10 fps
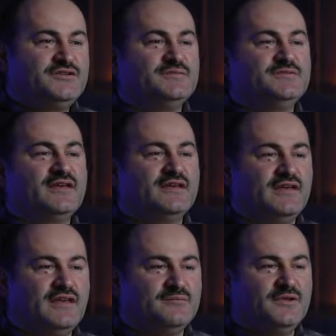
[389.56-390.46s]
başımıza
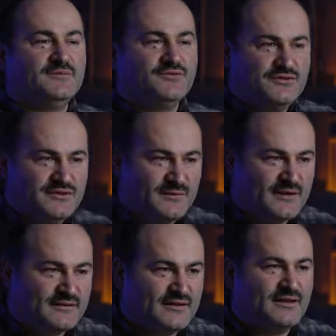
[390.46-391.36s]
gelen bir
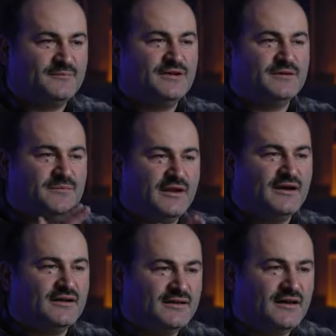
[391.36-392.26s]
musibette, bir
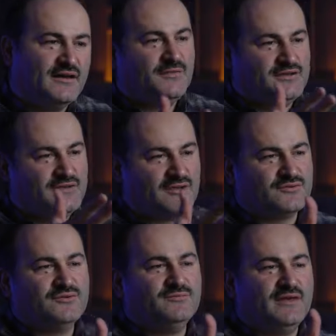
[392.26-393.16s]
belada beşer
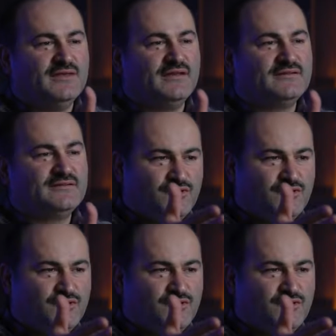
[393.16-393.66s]
zulmeder.